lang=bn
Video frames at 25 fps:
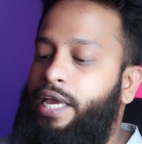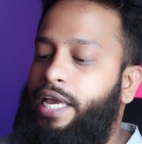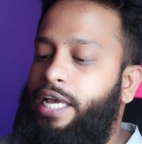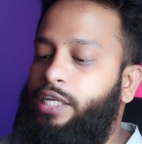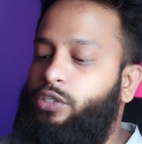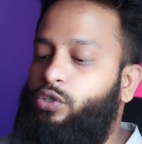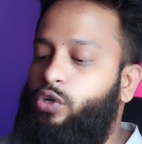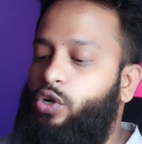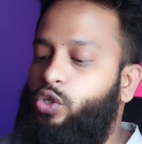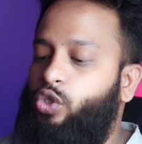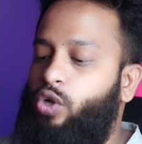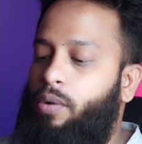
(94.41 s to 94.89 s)

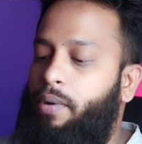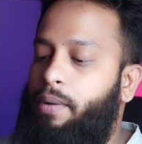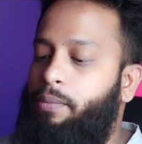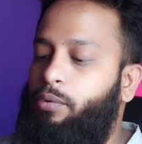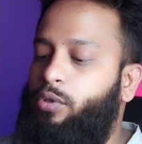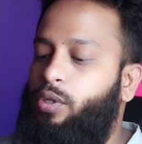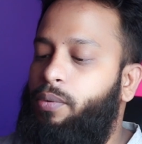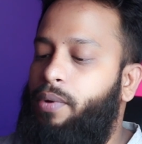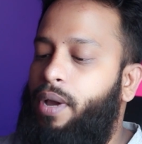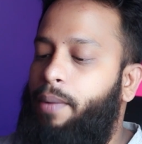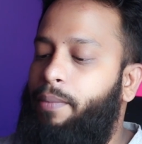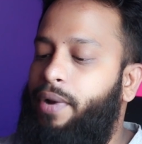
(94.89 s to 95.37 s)
এর জন্য সবার
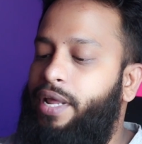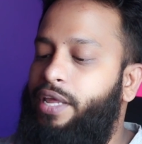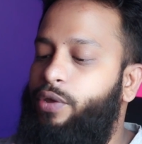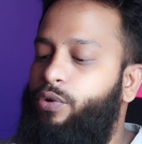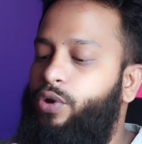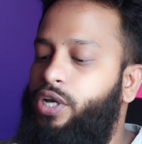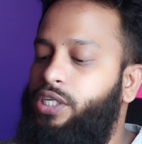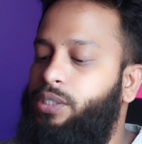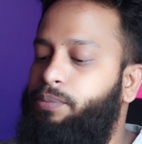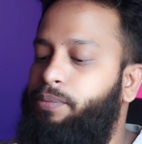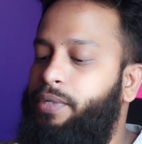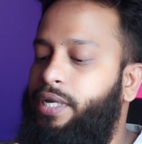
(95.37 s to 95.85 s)
প্রথমে আমরা
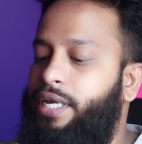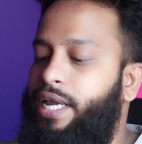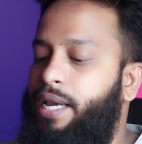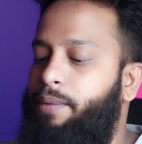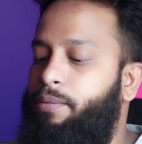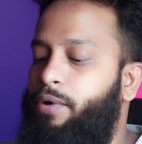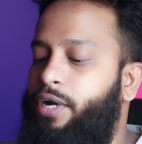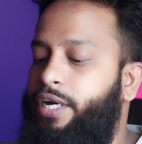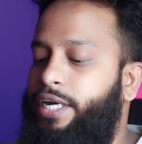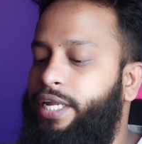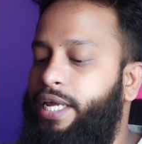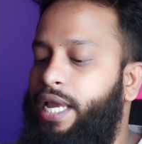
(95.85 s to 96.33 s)
ইউএসবি
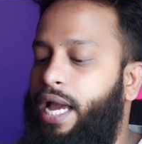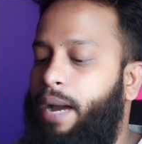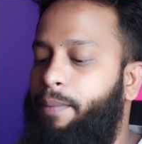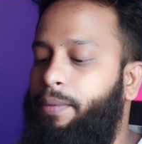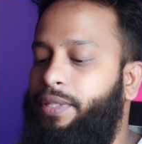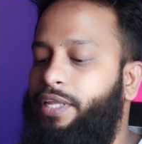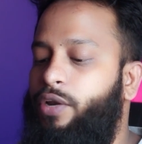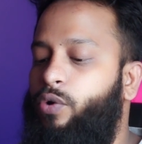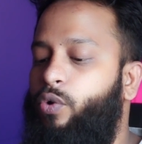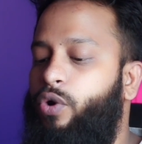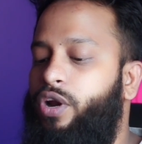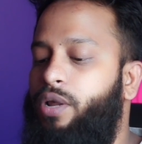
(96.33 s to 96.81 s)
কেবলটি
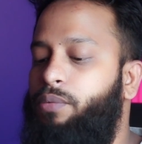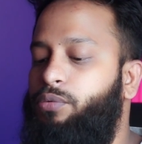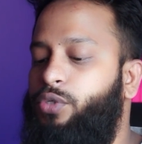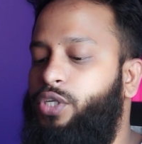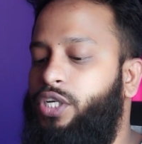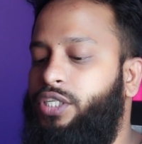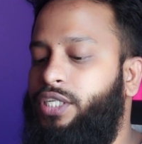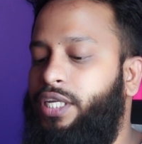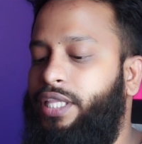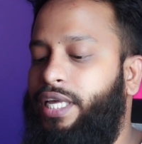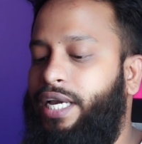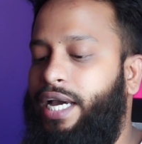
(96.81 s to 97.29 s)
আমাদের নোড
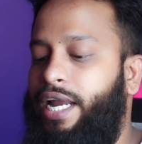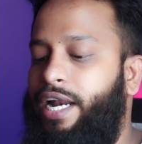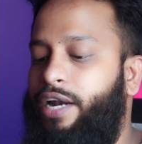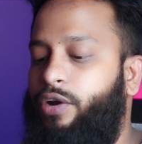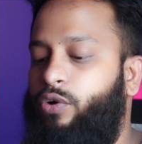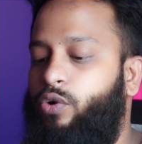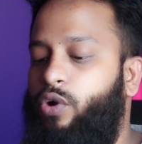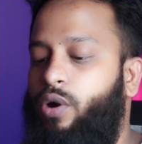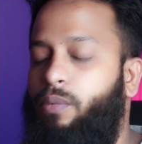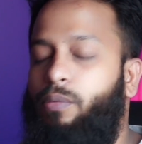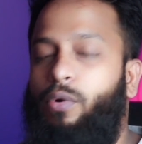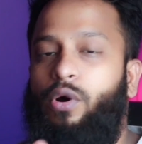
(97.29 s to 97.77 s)
এমসির সাথে
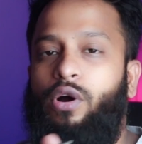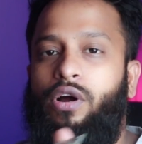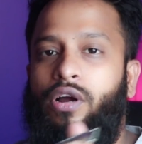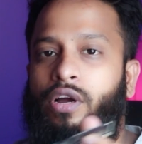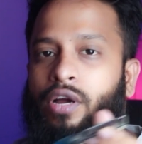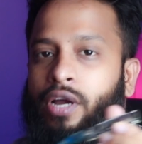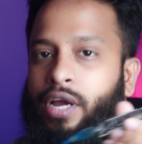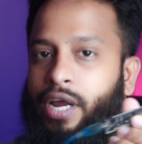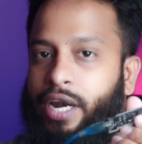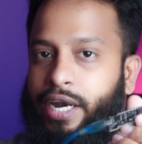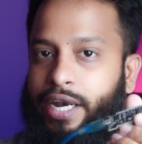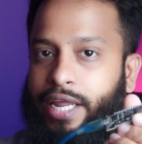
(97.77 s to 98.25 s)
কানেক্ট করব
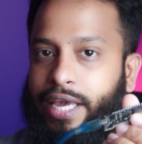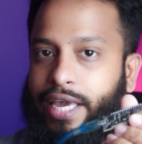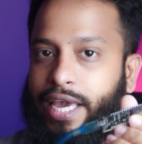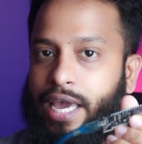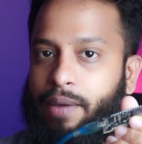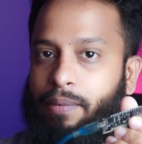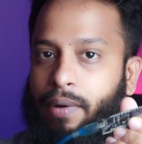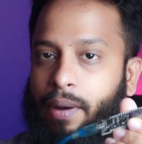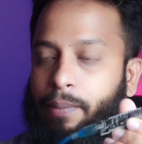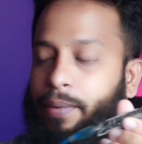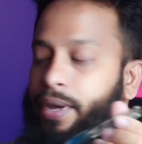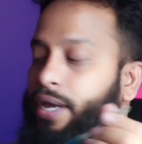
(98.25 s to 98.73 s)
ঠিক
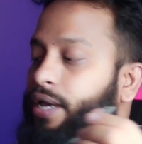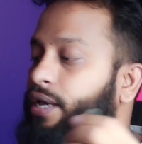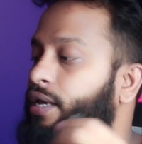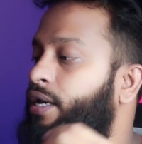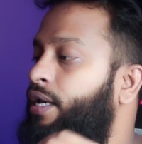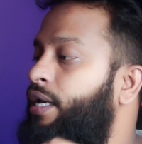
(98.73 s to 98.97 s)
এইভাবে